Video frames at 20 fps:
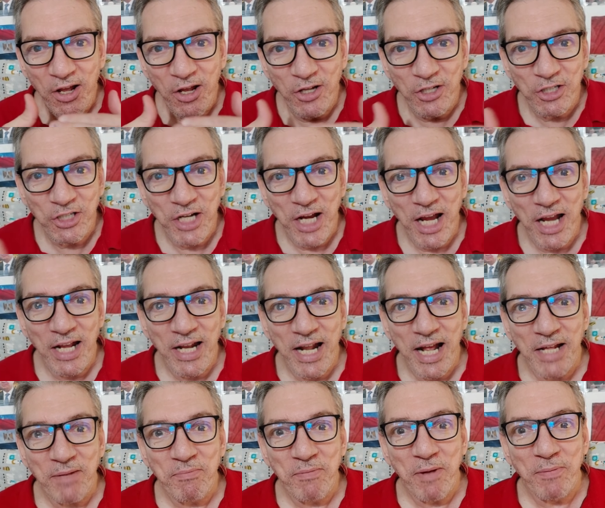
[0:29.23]

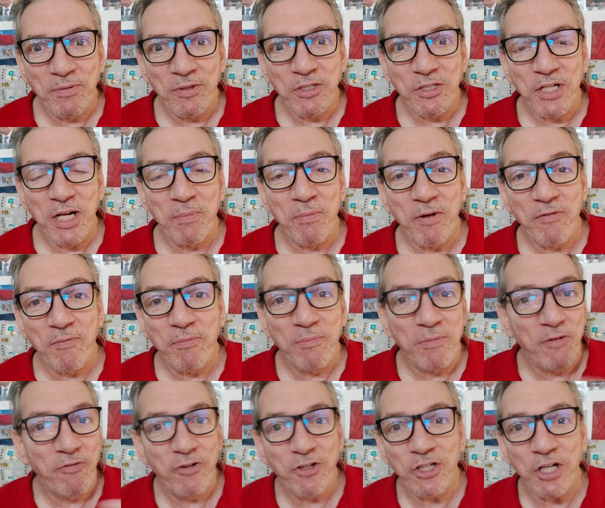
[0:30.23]
الشاحنات ما بتشت...
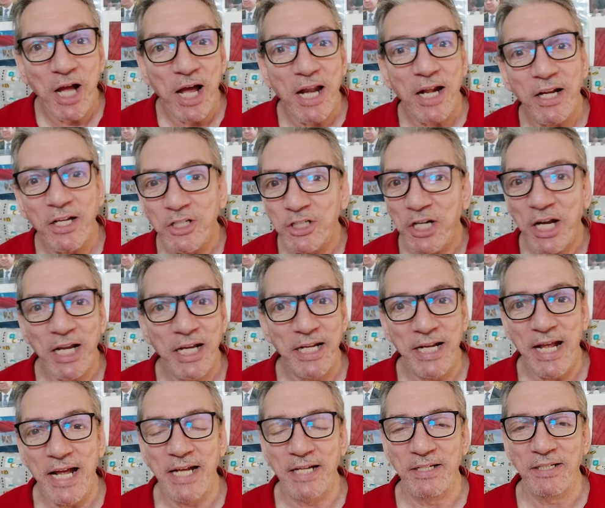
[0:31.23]
ما فيش حركه
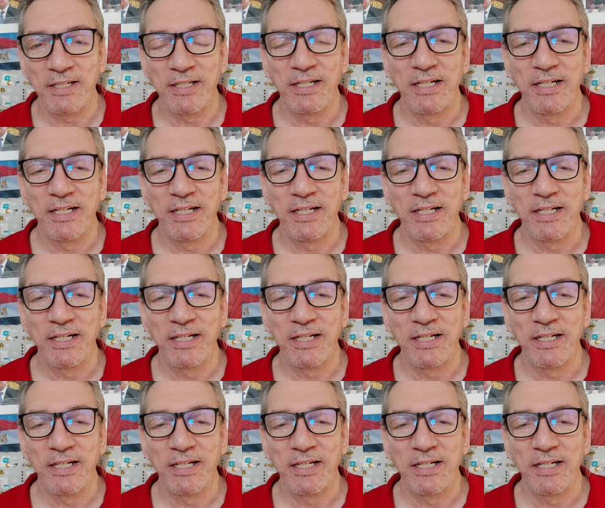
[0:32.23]
شاحنات